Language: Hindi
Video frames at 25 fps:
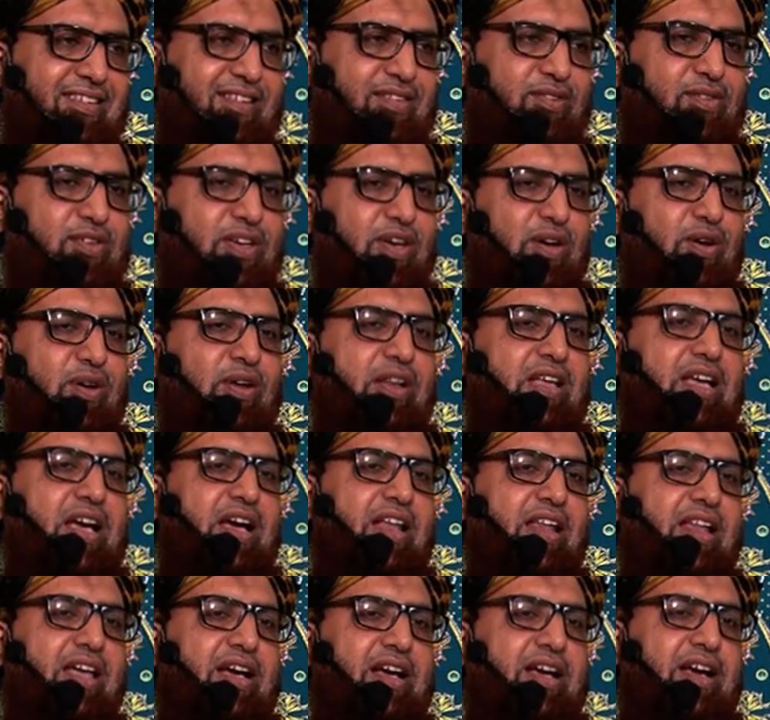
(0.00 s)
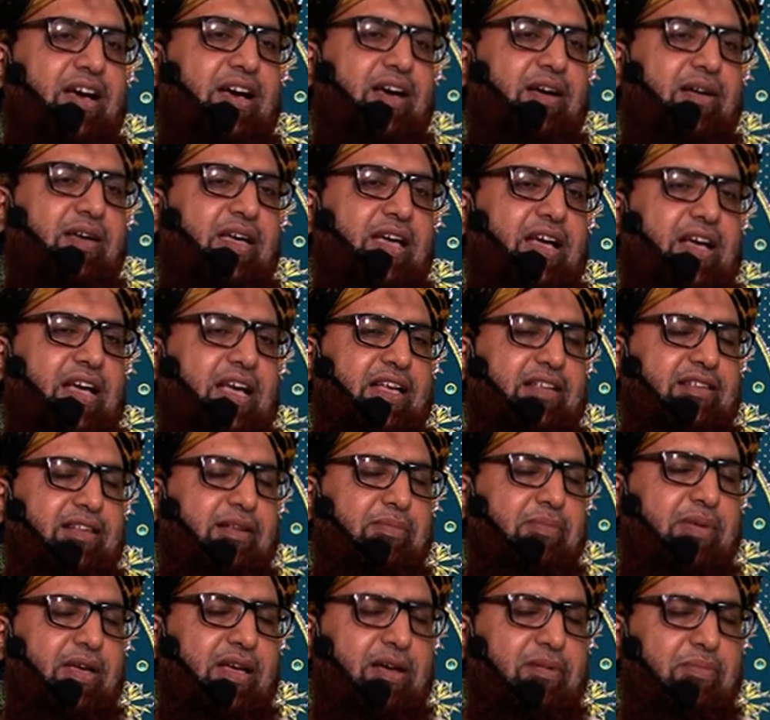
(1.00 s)
क्योंकि अलिया अल्लाह का एक
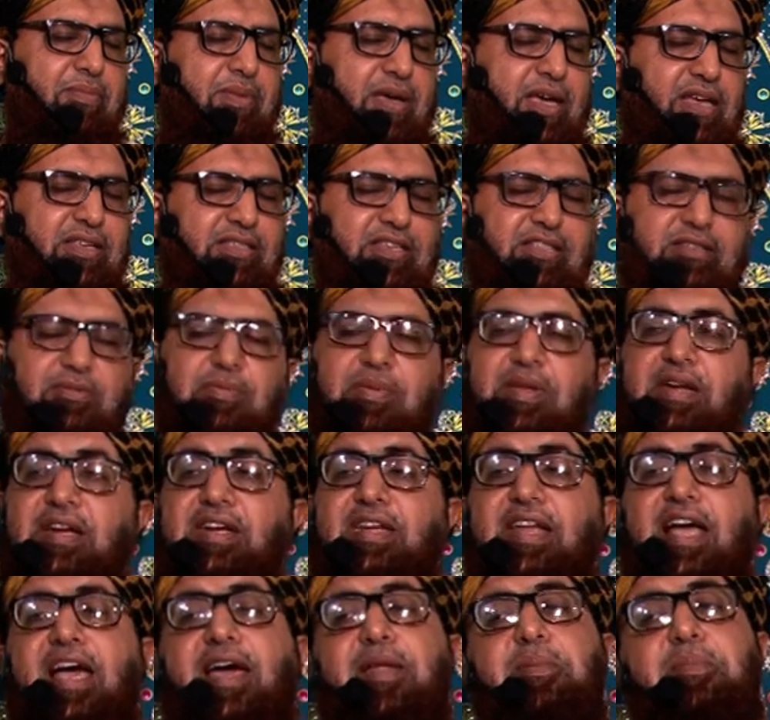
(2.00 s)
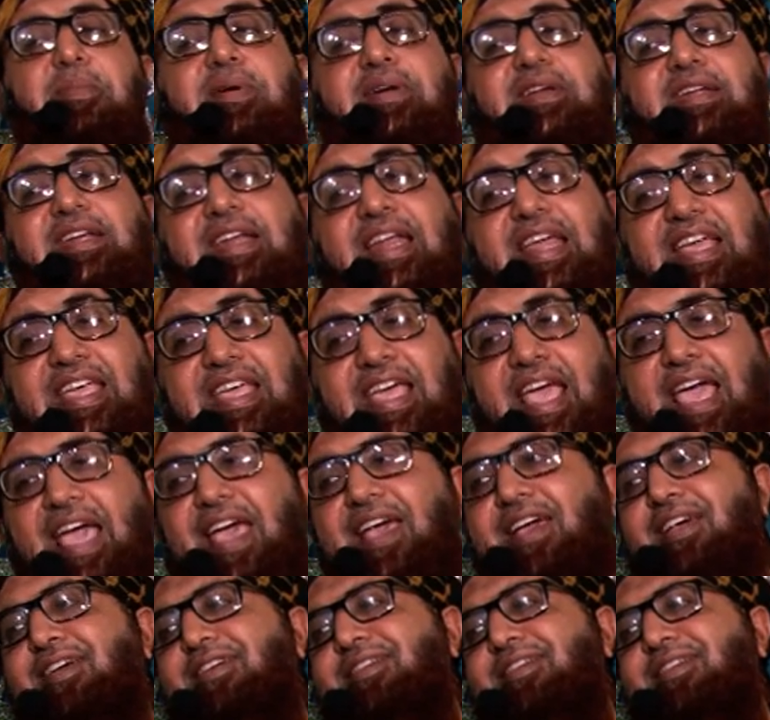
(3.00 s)
ऐसा महकमा है जिसमें रिटायरमेंट नहीं है